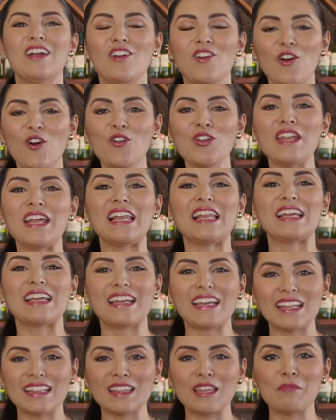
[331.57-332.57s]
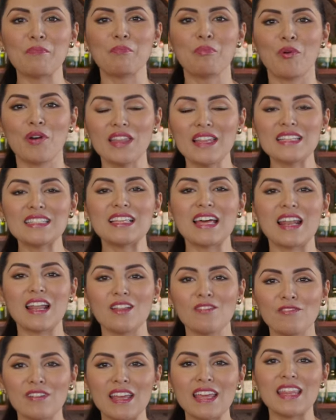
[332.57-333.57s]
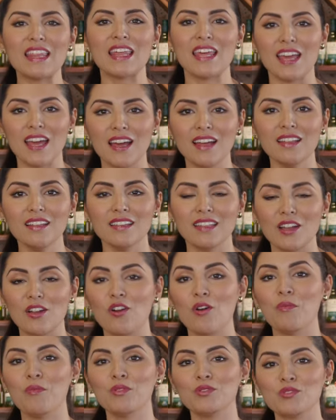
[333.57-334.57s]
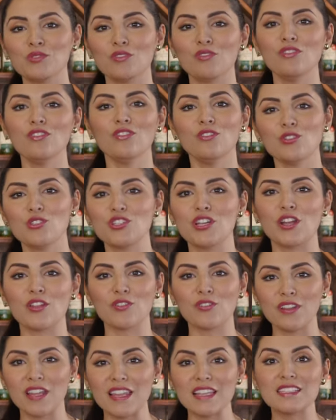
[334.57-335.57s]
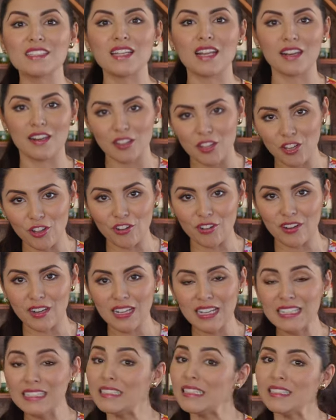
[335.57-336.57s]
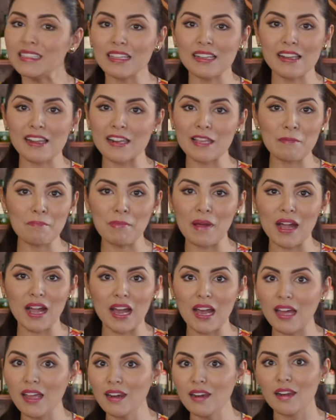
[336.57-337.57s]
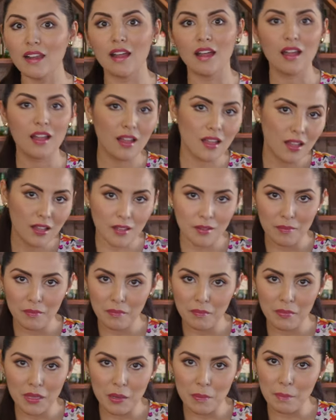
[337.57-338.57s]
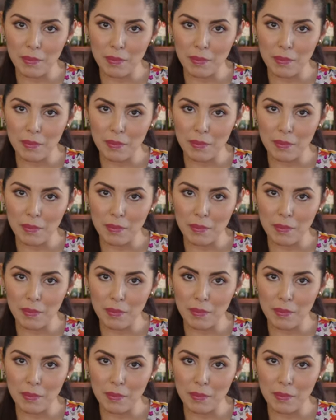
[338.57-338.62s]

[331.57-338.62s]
con el que te puedes dar una idea de cómo son los chardonnay de esta región, sin tener que pagar mil